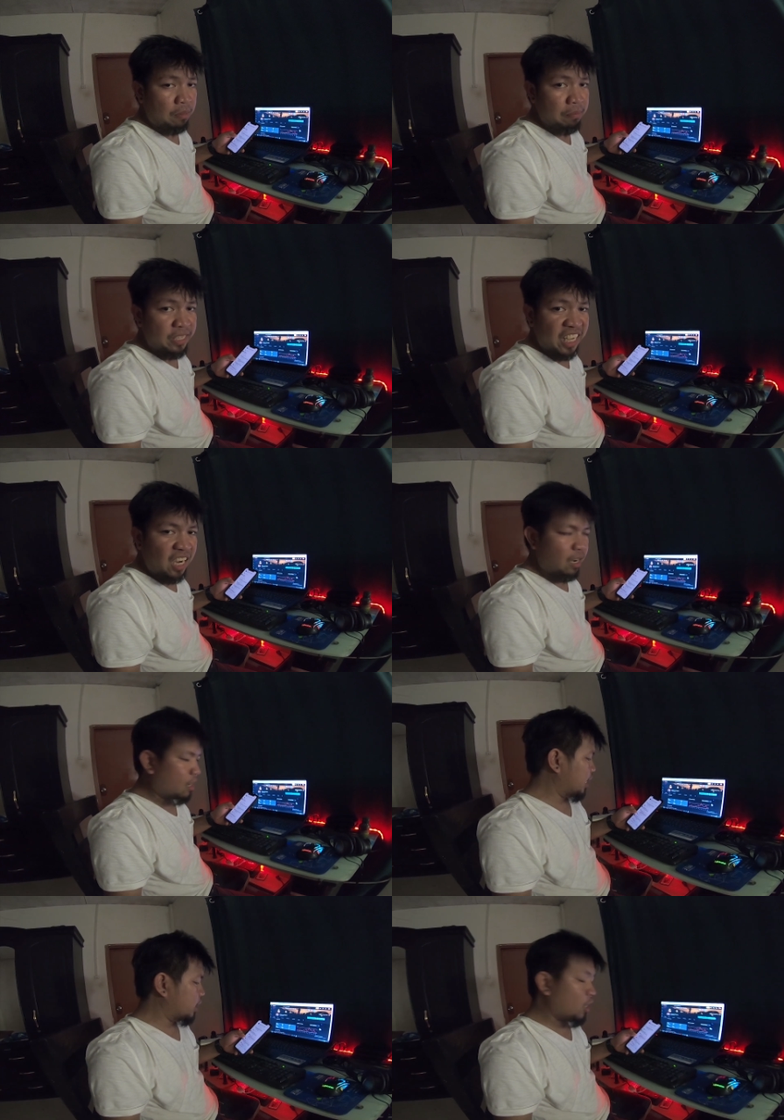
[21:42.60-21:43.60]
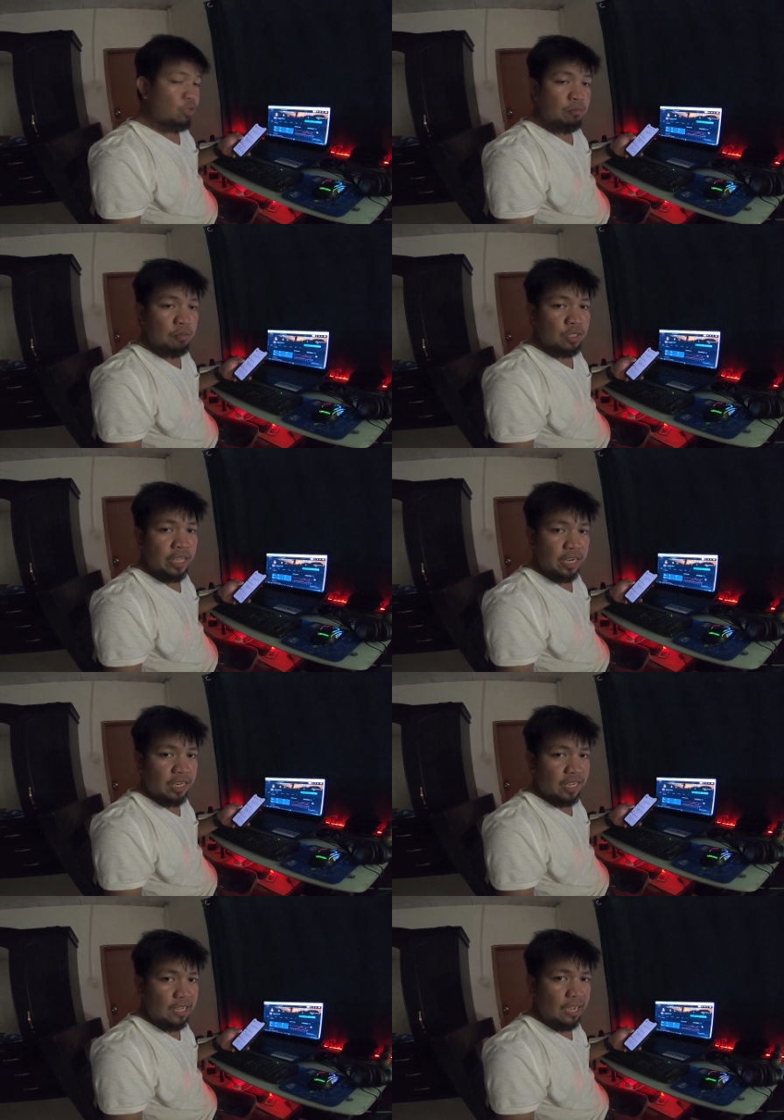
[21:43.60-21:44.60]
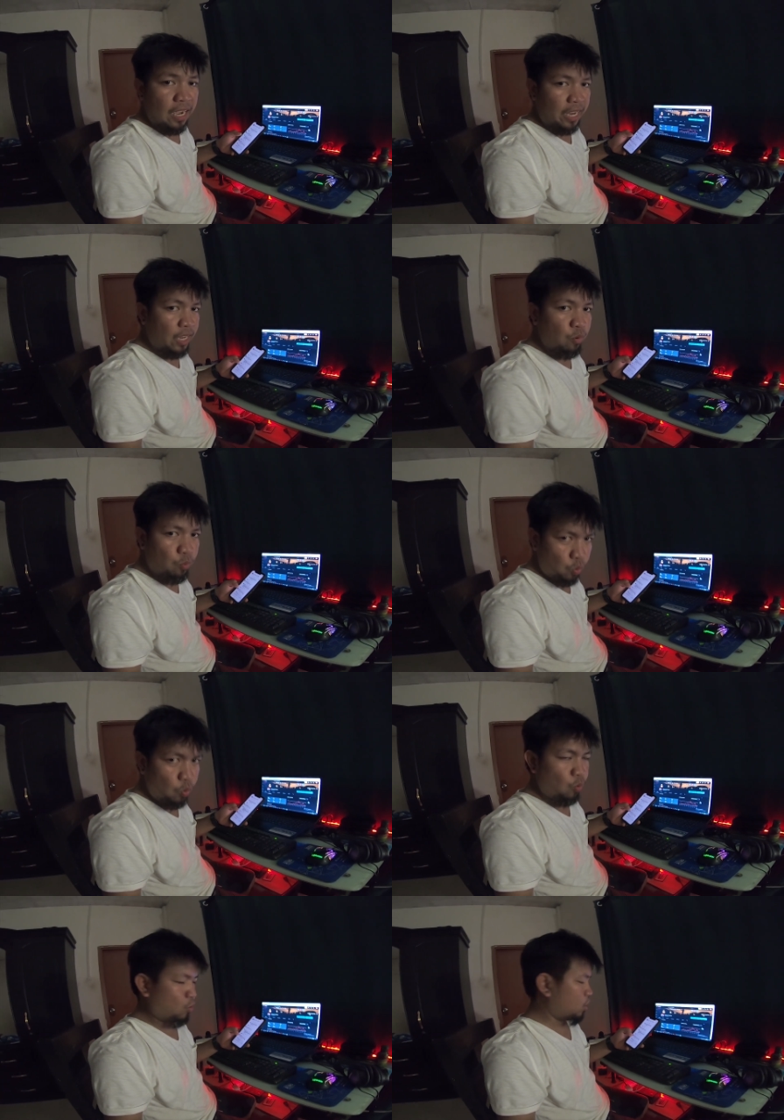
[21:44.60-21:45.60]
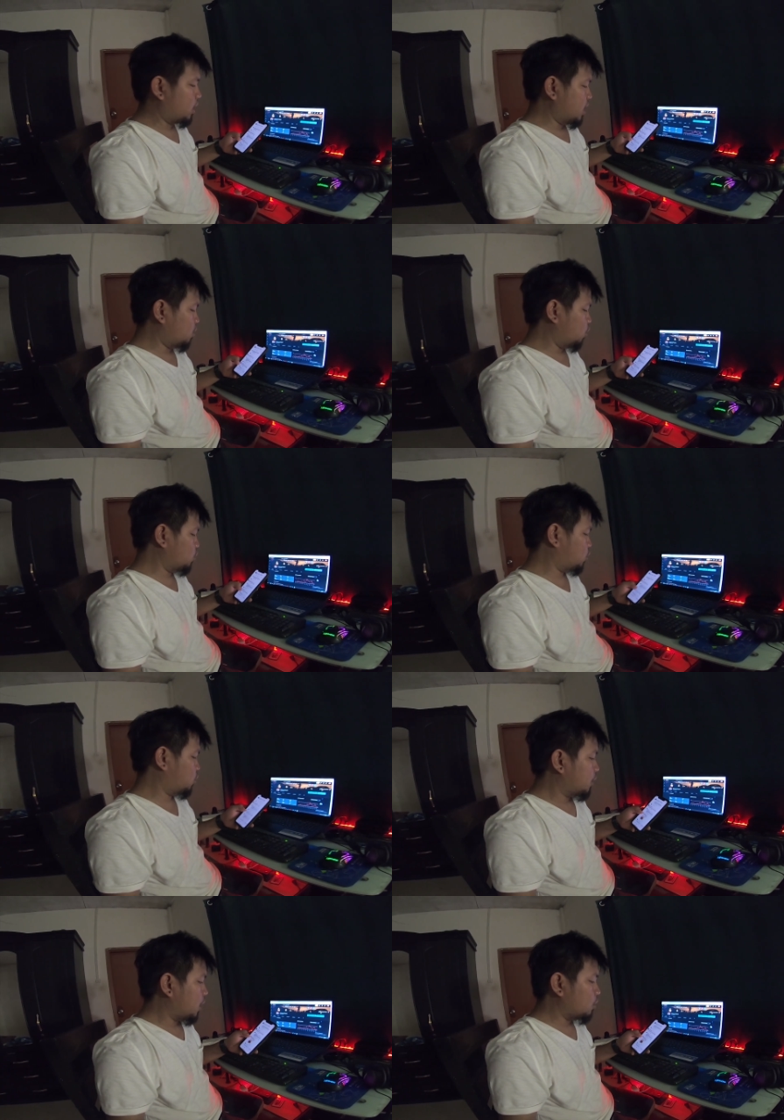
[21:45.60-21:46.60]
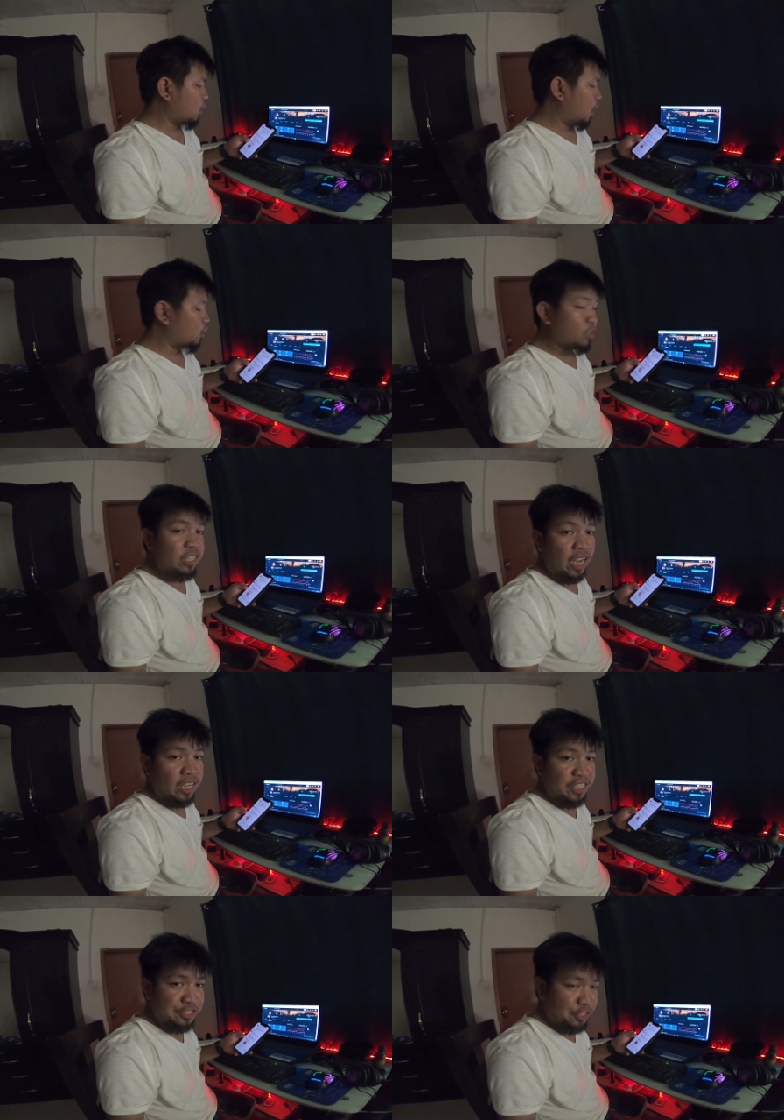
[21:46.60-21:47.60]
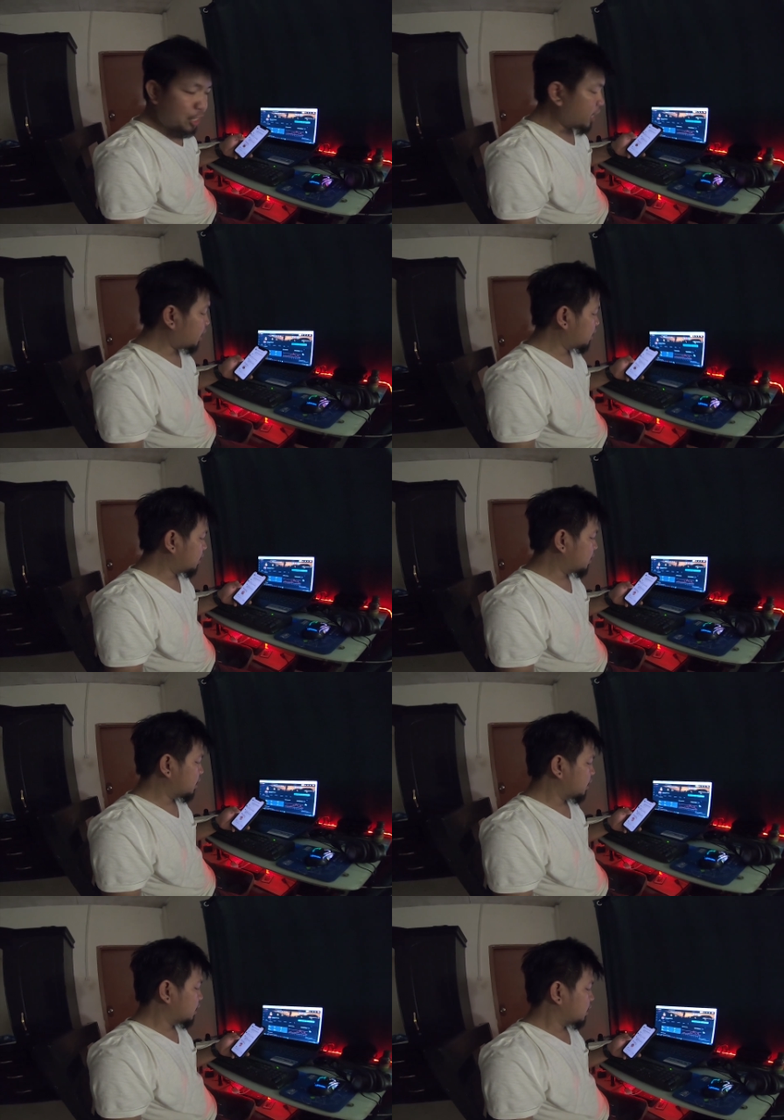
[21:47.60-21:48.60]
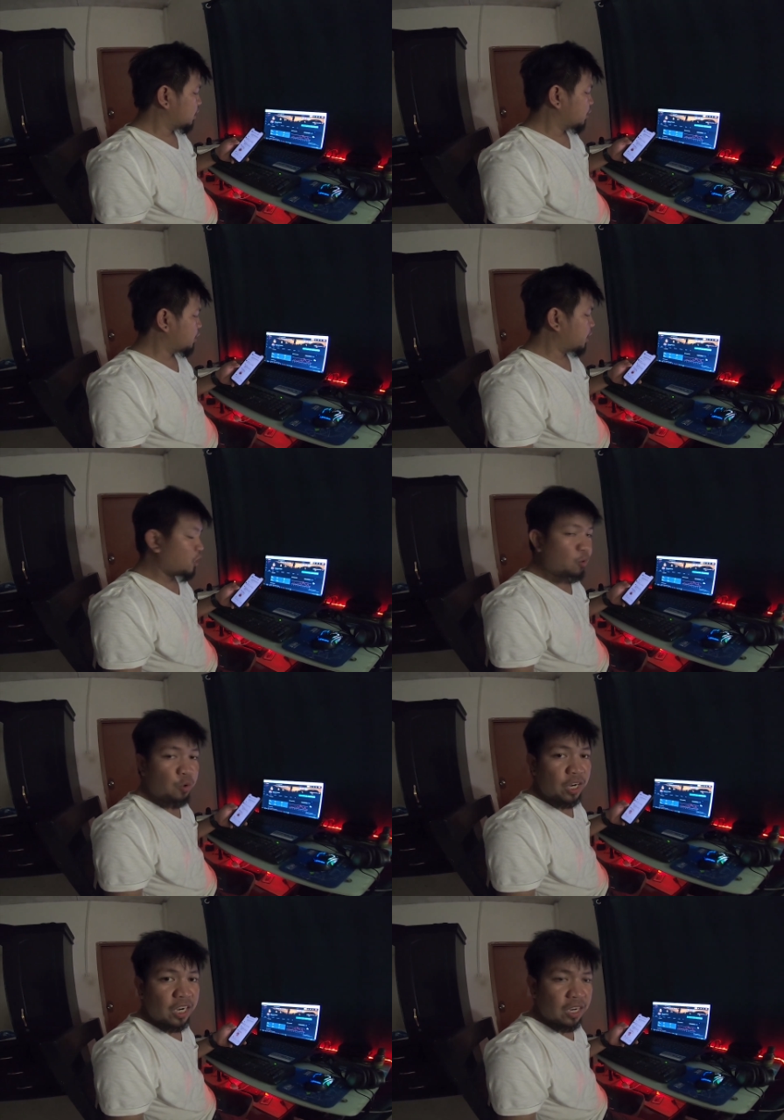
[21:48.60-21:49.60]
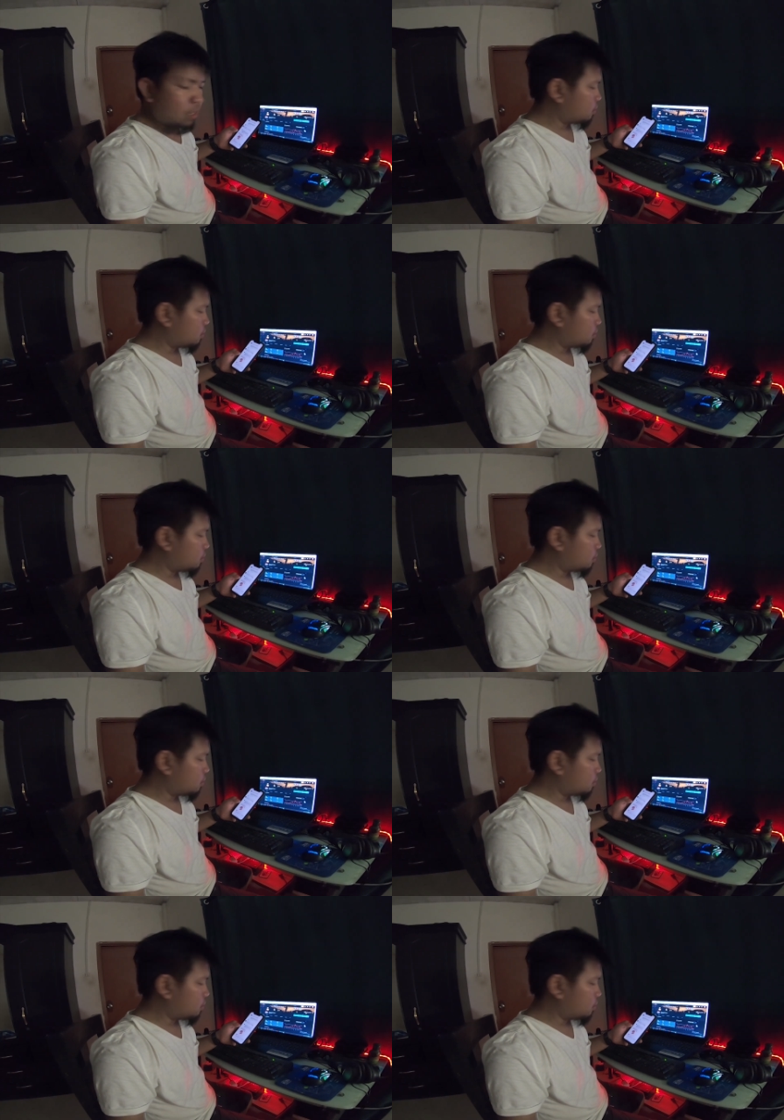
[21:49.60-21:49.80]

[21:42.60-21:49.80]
Belvedere. Shoutout Boss Henry Ikay. Woo! Digos. Shoutout kang Itching. Shirur